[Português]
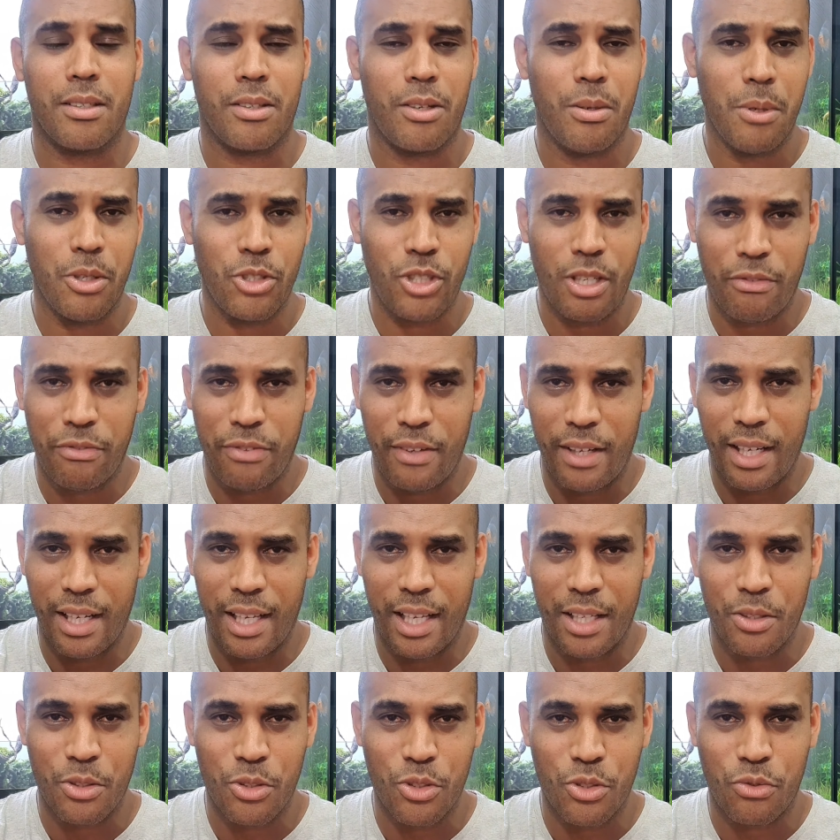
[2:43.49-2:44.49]
Como eu já
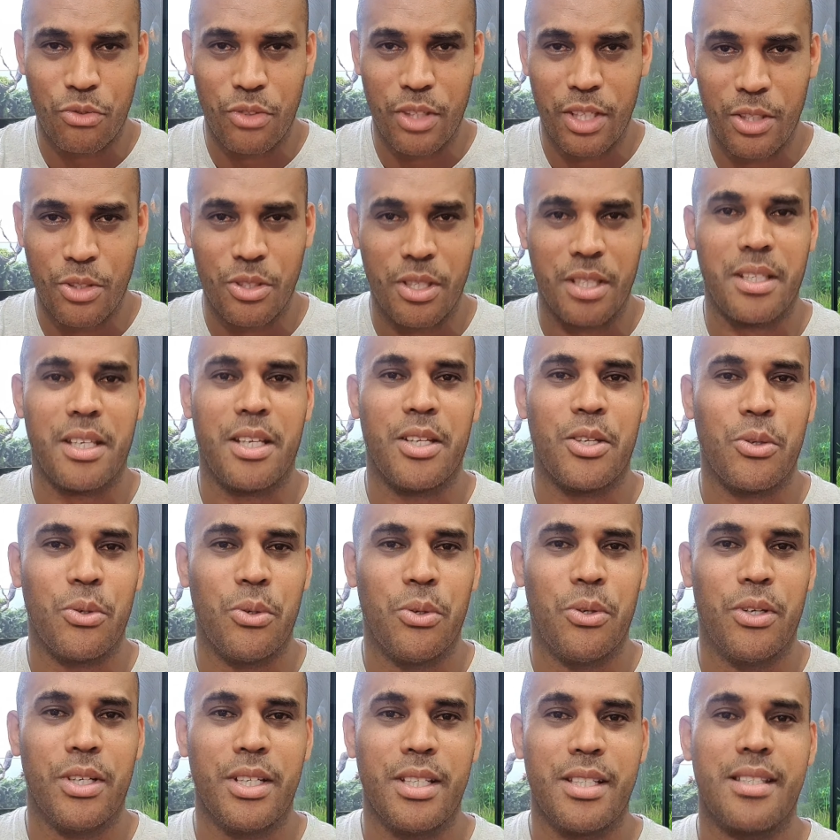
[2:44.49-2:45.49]
falei nos vídeos
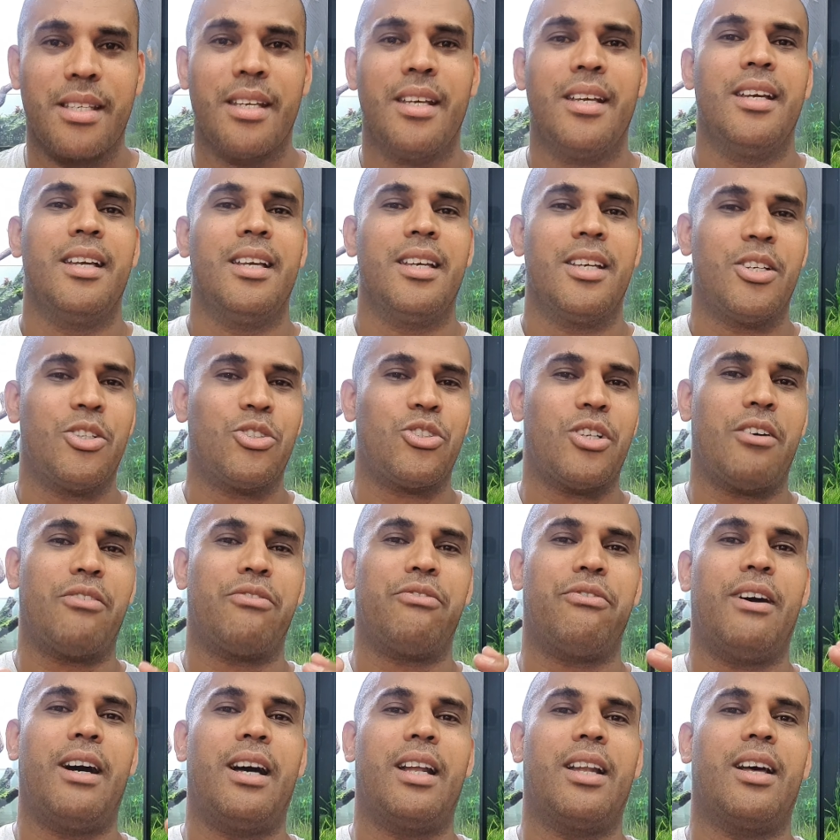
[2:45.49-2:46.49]
anteriores e já
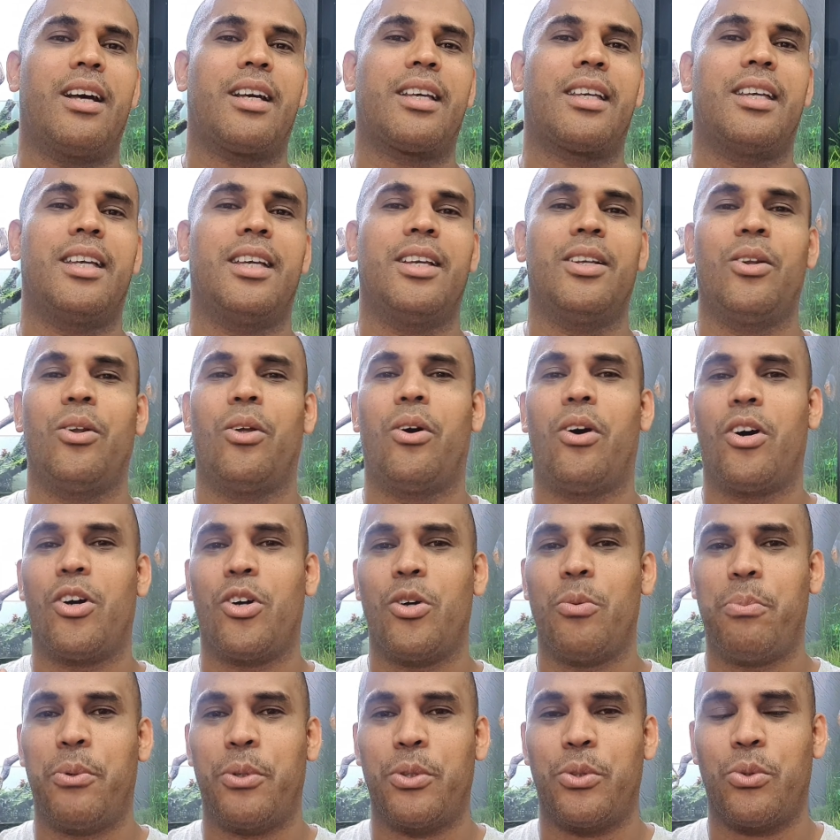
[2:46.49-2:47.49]
falo aqui
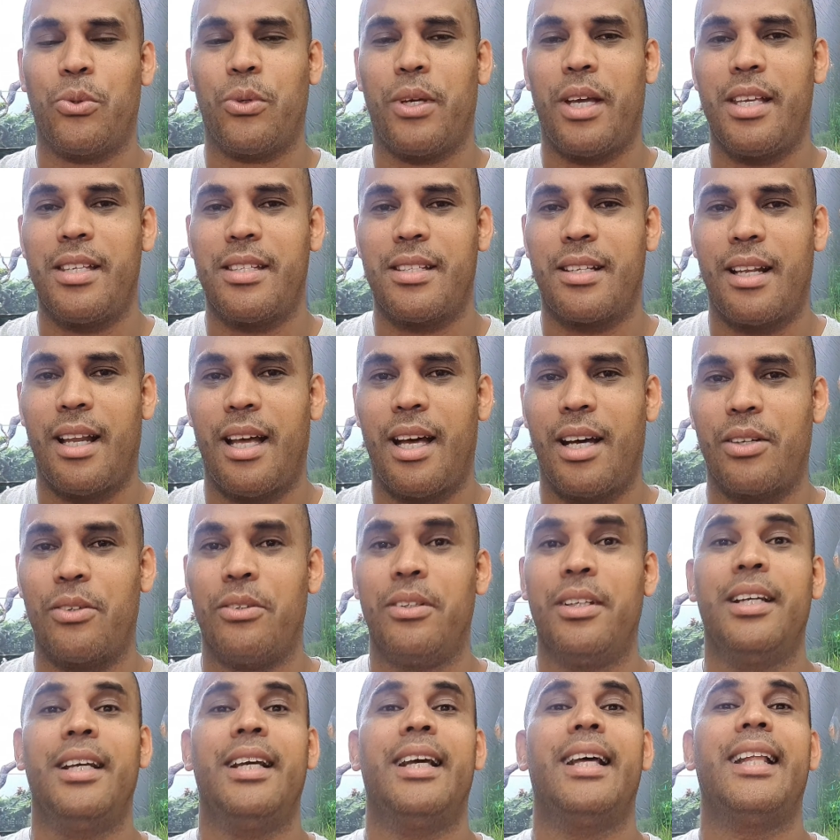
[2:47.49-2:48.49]
logo português claro,
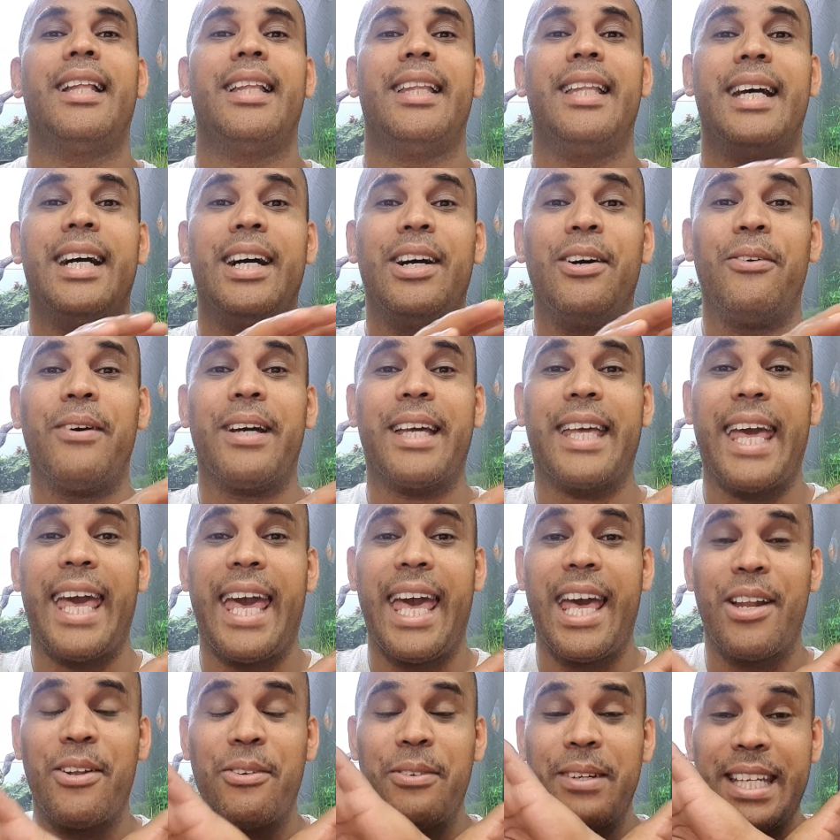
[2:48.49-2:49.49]
não
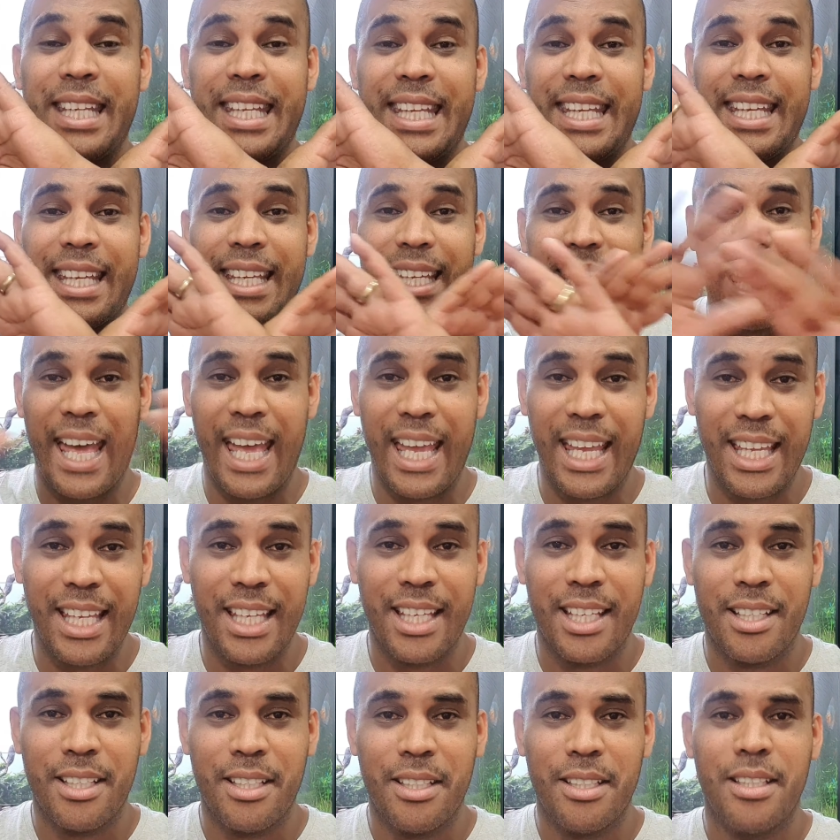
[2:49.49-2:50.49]
quero
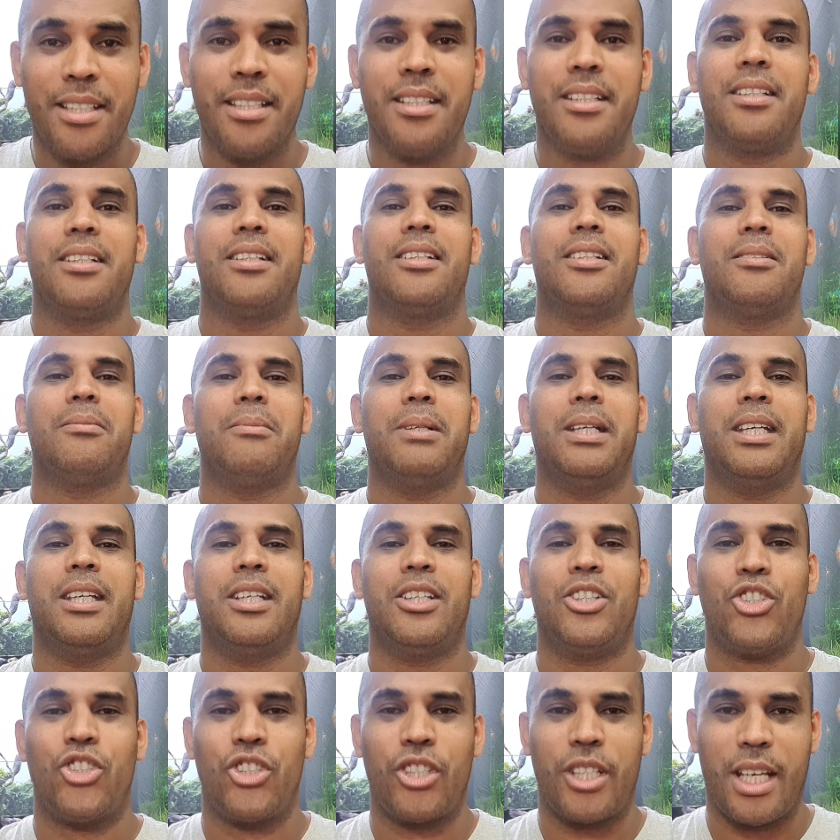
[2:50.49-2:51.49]
ninguém
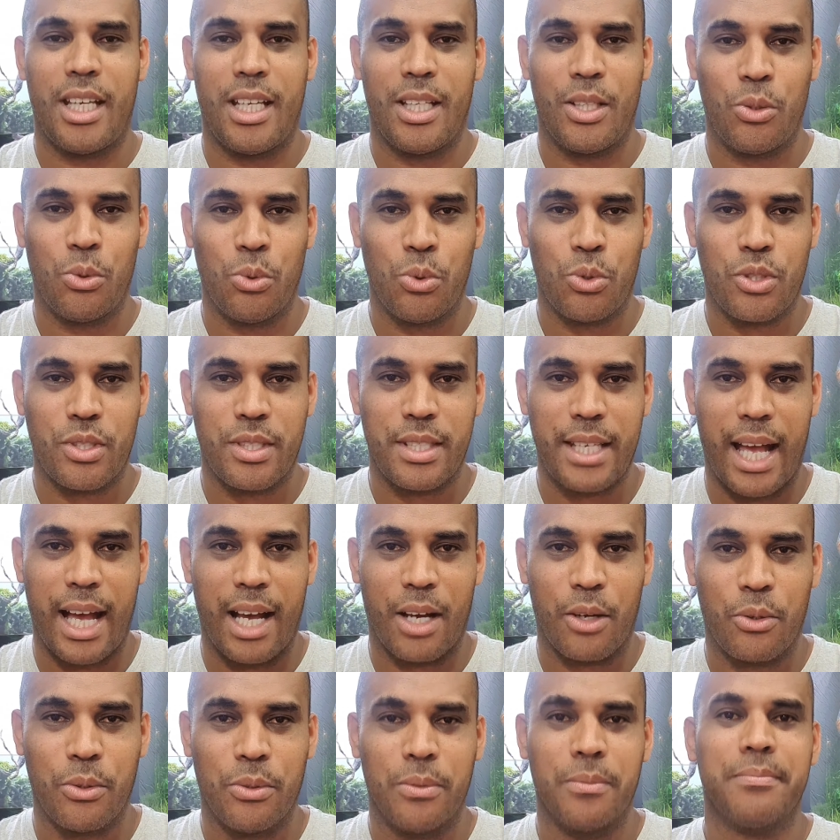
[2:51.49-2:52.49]
me enchendo o
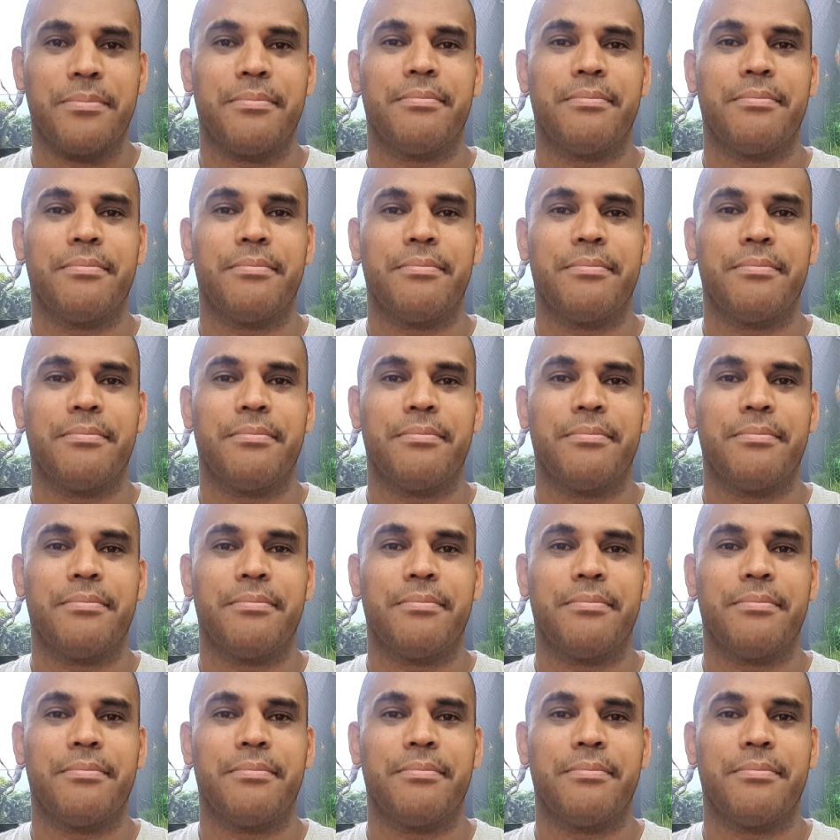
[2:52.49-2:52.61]
saco.